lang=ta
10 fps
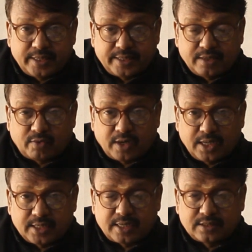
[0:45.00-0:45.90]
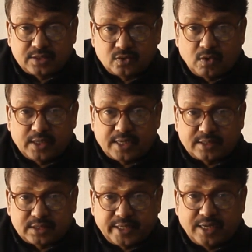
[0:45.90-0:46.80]
டென் கே ஒன் லேக் ஆகுது டூ லேக்
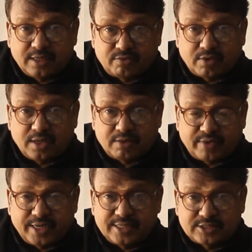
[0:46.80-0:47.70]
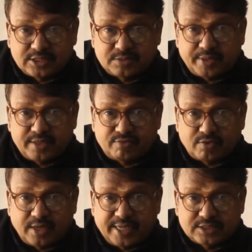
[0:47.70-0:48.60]
ஆகுது த்ரீ லேக் ஃபோர் லேக் ஃபைவ் லேக் சிக்ஸ் பாயிண்ட்
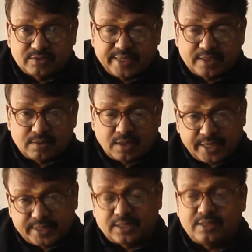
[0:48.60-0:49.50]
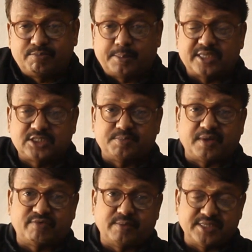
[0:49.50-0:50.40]
ஃபோர் லேக்ஸ் வரைக்கும் ஆயிருக்கு பாஸ்ட்
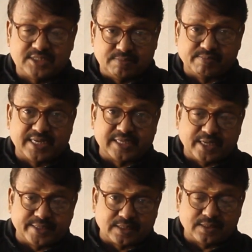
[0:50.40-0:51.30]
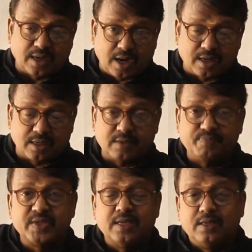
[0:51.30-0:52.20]
பர்ஃபார்மன்ஸ் மெரிட்டல் ஆகியிருக்கு
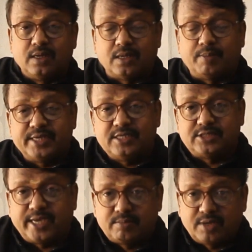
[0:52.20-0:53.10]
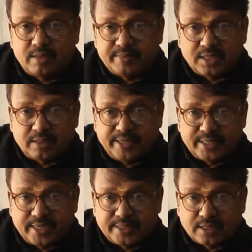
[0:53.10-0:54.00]
ஆனால் நாம் என்ன ஜாயின் பண்ணாமல்
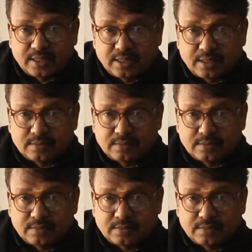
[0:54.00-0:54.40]
இருக்குமே நினைக்கிற